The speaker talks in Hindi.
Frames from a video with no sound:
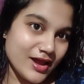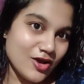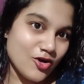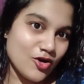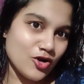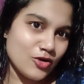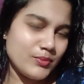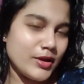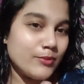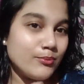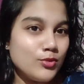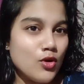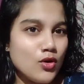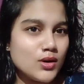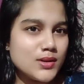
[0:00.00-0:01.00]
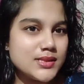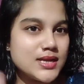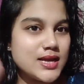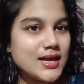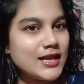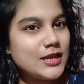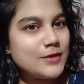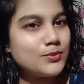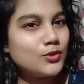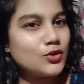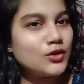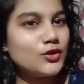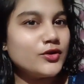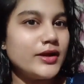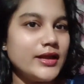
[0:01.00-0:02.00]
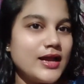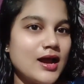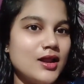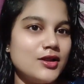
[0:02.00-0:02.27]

और मैं ब्लॉग्स के क्लिप थोड़े थोड़े निकाल